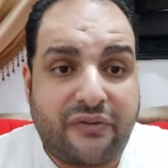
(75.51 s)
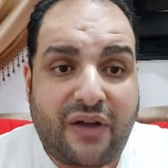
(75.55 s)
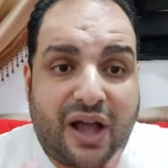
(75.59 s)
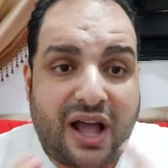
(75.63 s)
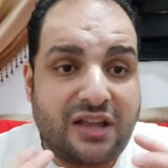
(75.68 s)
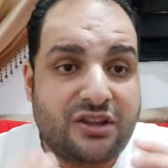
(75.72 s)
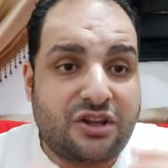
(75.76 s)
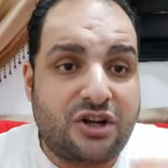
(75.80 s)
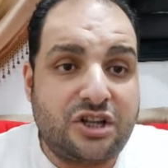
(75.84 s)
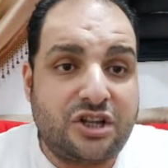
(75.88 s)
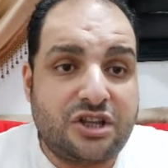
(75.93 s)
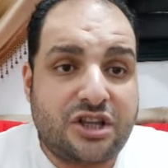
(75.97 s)

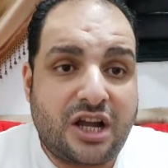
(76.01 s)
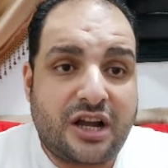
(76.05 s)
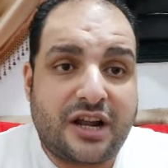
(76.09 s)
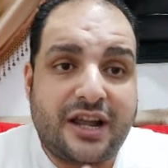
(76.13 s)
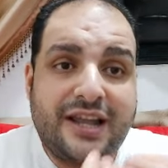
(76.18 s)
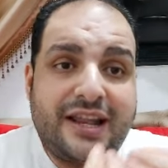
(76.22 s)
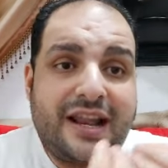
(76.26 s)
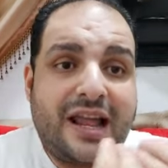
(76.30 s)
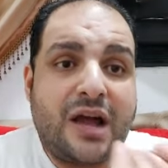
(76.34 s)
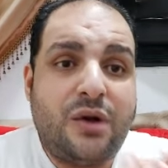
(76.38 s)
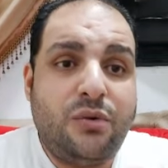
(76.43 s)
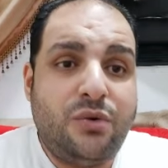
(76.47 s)

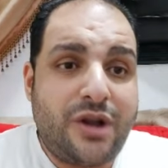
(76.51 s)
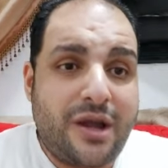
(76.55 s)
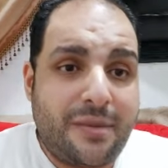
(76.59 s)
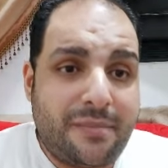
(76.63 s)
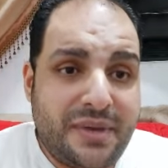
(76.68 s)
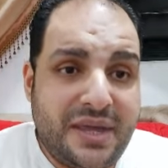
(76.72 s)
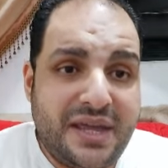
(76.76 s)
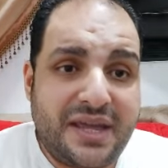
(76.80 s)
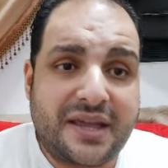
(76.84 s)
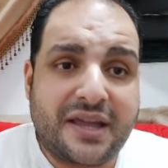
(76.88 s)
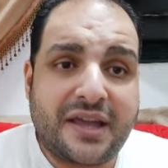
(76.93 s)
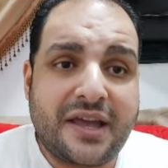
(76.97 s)
فحضرتك الاولى
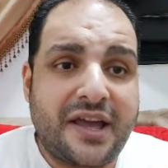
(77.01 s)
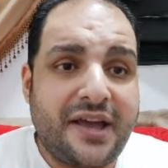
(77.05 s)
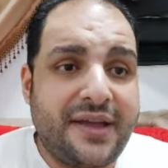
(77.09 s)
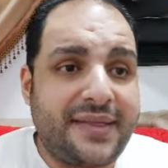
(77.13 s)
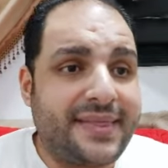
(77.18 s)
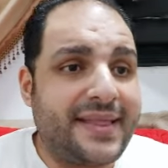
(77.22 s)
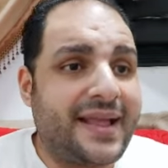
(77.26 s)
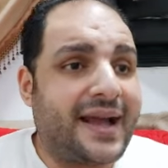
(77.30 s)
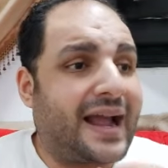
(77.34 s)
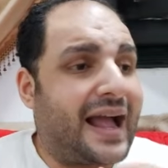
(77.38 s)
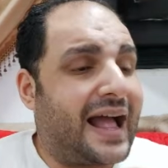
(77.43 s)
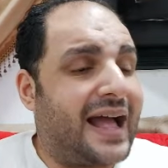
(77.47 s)
بيك
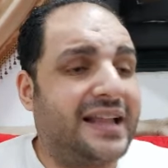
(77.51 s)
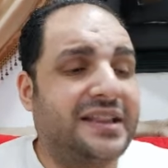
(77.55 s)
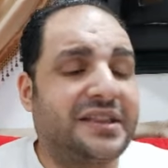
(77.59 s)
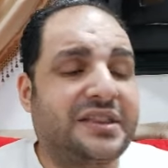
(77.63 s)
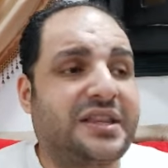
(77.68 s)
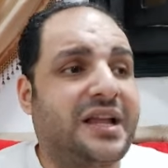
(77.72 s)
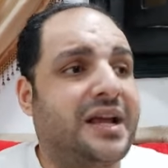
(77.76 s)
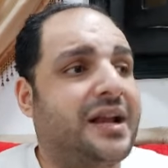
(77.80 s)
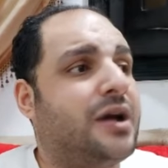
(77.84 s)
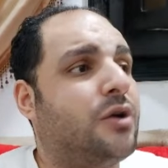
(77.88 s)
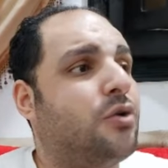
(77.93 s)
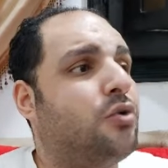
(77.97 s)
انك
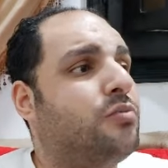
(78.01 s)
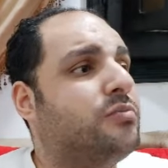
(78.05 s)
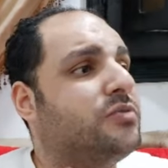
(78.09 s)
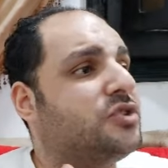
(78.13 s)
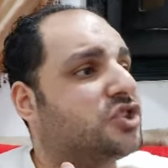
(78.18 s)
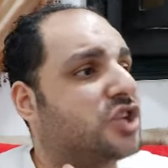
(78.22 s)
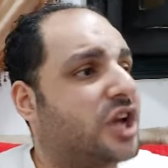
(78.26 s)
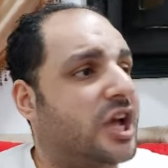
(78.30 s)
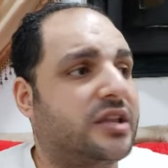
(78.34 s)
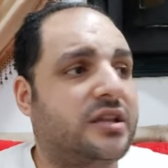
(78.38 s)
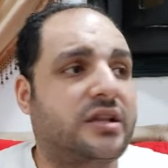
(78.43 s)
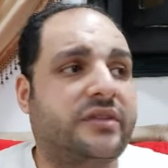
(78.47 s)
حتى لو
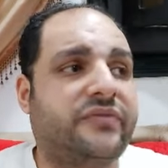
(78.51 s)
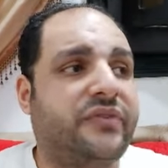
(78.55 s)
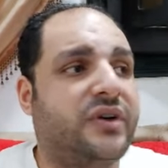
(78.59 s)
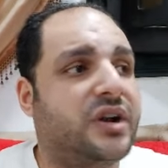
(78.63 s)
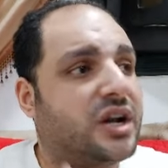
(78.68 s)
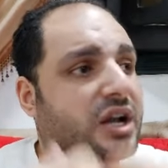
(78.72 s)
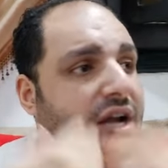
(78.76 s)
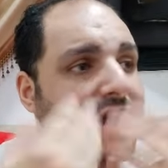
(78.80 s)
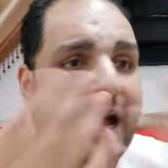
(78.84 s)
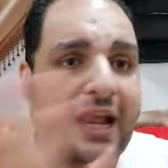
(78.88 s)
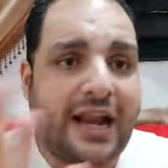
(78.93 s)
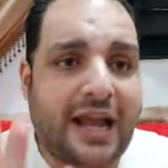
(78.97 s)
مش
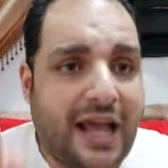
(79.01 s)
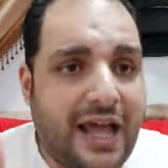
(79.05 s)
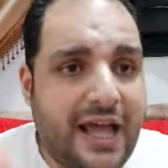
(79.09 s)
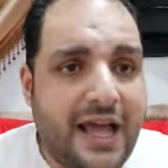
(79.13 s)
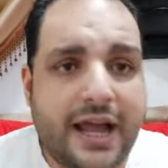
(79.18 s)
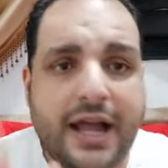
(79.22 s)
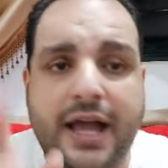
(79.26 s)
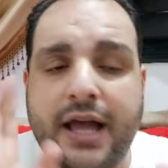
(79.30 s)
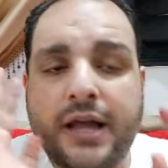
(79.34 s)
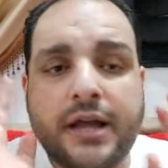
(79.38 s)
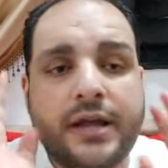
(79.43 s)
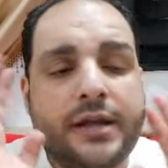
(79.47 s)
هتتفرج على
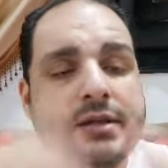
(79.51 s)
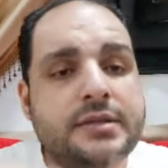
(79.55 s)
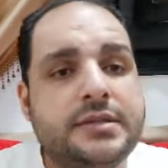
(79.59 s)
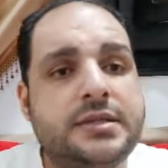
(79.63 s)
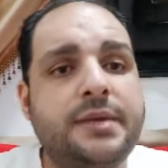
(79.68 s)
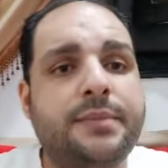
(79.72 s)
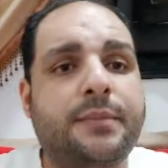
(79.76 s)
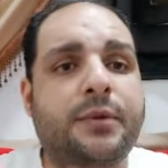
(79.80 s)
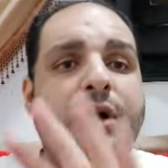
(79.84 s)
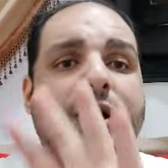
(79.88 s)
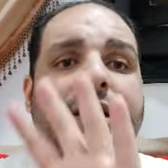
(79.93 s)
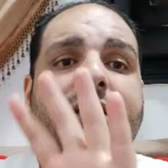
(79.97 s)
حاجه
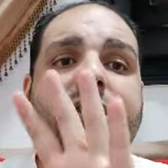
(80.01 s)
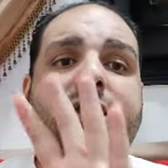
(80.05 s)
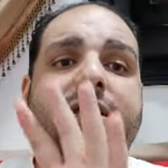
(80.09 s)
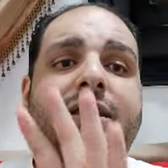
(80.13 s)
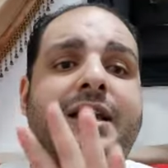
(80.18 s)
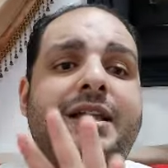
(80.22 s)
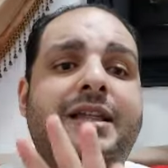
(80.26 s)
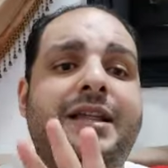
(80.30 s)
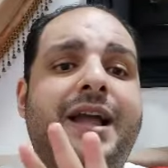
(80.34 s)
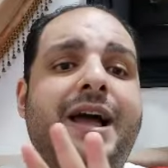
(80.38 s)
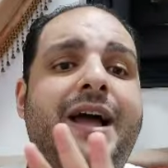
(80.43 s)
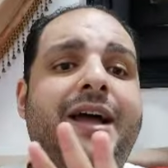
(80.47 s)
سيب قناه
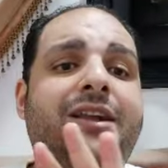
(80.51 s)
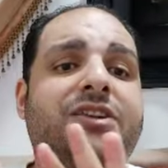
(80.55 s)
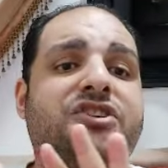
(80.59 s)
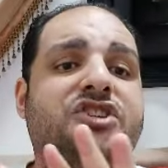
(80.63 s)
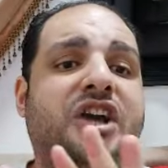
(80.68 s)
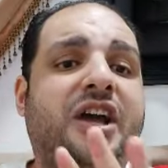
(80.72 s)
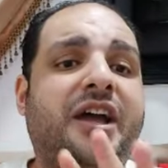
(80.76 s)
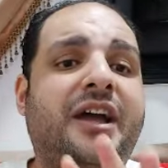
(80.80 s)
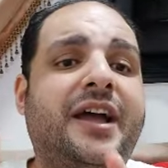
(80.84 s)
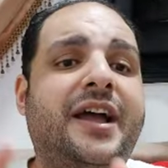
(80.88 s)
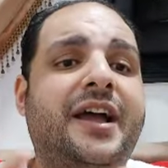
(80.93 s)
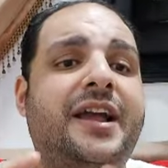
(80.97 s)
النادي الاهلي
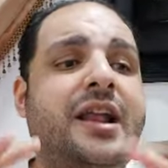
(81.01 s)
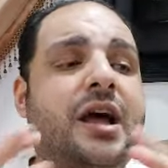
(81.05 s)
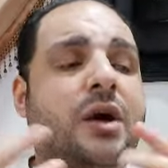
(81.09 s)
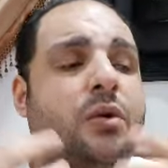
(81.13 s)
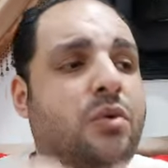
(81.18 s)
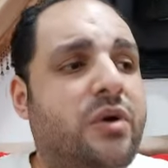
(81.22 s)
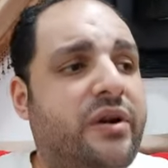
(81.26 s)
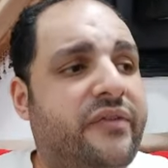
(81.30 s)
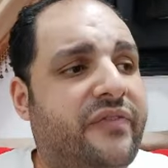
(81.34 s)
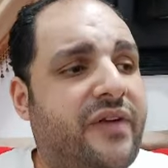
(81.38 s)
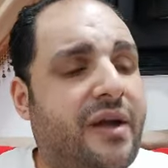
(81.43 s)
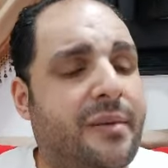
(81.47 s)
شغاله
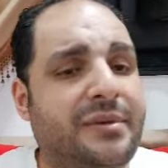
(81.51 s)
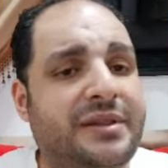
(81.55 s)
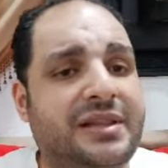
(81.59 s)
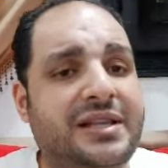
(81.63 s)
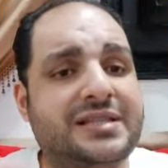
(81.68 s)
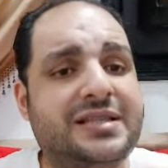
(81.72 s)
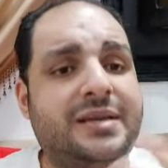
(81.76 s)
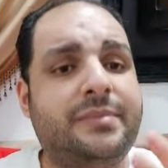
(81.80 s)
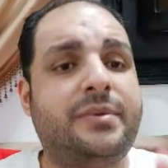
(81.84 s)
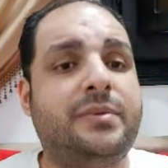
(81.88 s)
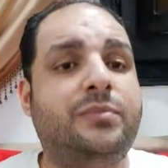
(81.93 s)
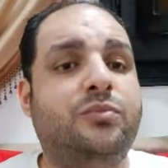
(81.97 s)
وارفع من
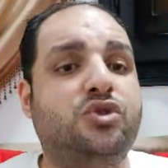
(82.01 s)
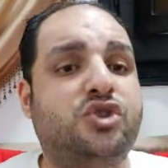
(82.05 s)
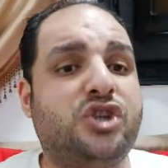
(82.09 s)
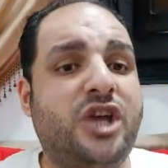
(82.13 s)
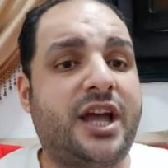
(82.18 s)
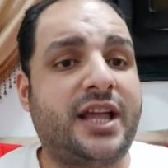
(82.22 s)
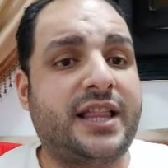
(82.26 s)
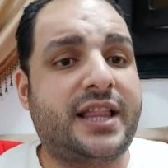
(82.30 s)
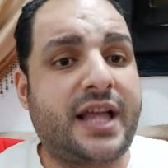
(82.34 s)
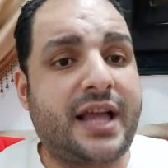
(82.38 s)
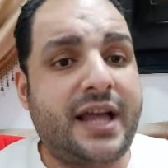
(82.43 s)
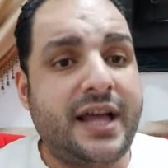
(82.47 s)
نسب
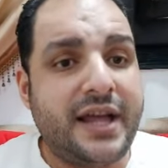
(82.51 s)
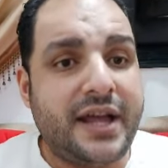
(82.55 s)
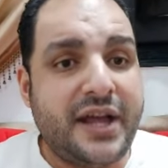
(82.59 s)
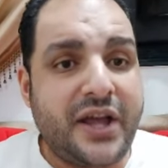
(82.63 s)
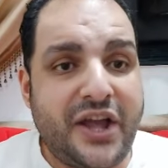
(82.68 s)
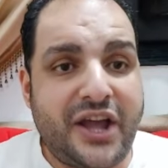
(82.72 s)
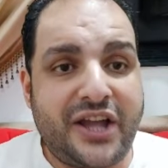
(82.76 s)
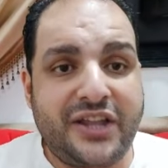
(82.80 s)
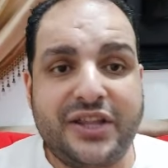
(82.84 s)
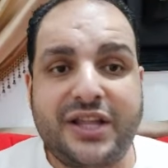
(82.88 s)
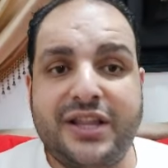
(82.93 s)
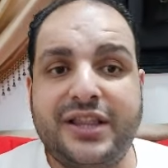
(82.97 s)
المشاهده
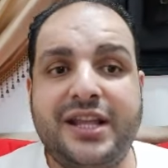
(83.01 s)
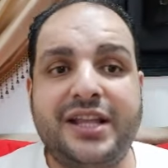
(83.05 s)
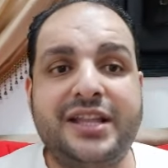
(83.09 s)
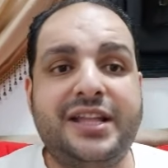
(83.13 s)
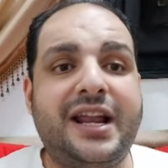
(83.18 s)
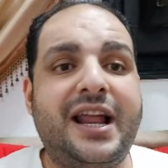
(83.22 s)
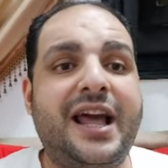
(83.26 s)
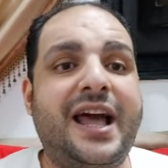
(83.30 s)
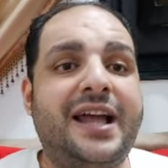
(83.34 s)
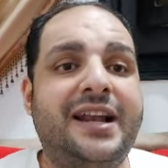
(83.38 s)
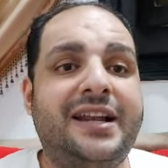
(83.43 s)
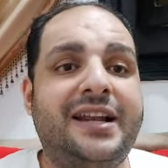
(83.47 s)
احنا
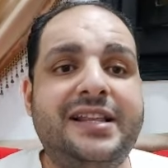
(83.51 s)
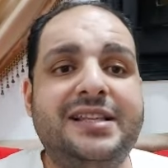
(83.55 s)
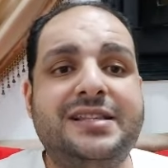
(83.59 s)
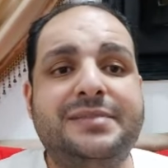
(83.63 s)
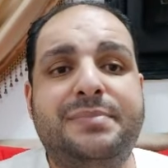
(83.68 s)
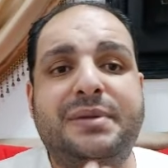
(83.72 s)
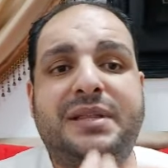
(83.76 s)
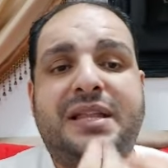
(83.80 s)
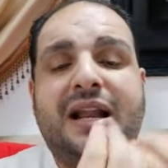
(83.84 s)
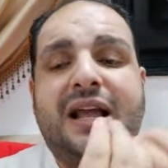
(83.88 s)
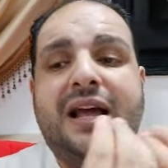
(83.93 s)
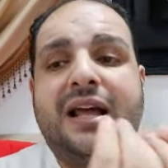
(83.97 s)
النادي الاهلي
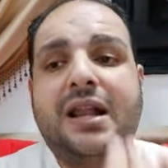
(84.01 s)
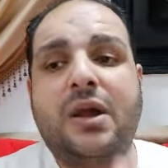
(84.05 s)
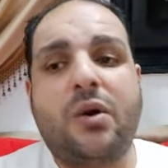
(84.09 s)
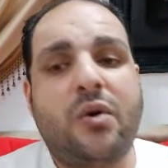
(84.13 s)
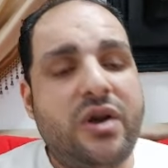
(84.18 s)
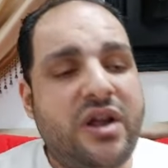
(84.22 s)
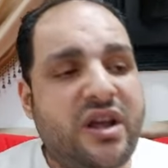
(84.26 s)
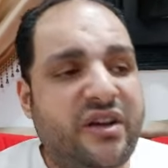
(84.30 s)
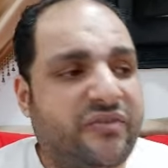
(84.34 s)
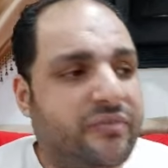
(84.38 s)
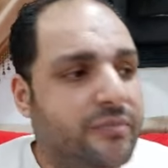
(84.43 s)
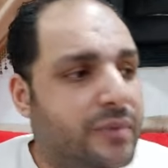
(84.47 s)
نسبه
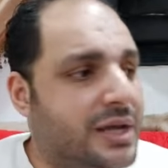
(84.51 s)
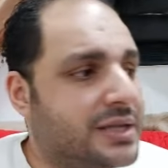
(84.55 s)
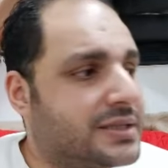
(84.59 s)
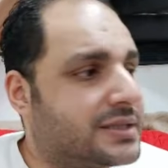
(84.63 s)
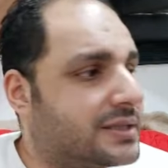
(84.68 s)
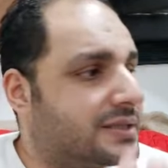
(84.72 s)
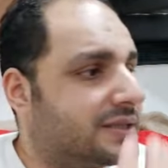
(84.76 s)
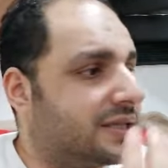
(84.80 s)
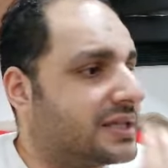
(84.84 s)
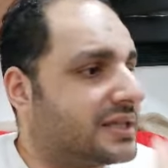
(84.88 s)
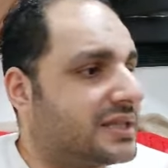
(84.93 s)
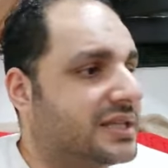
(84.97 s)
الاهلاويه في
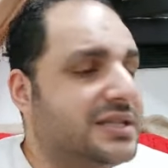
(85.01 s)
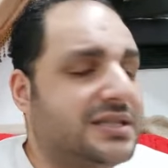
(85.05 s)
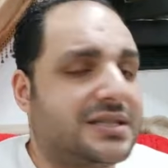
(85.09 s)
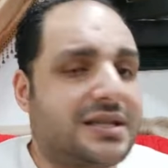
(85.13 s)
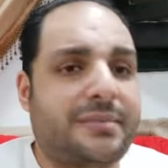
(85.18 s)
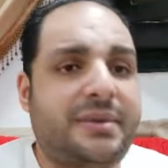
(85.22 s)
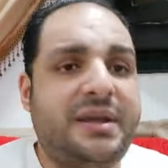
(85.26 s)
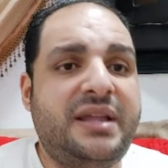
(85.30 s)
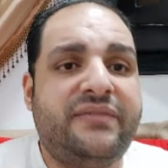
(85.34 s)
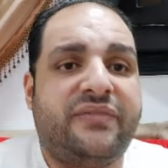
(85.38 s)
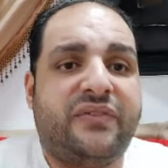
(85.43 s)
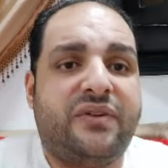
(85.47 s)
مصر 60
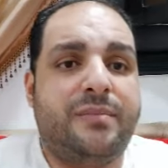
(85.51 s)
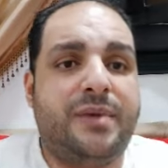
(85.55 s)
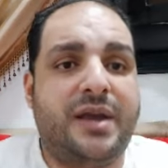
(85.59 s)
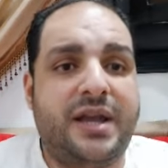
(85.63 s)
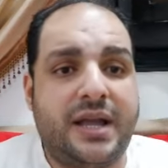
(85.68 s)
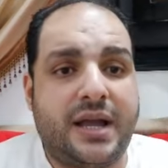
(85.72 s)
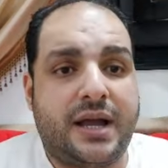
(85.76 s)
70%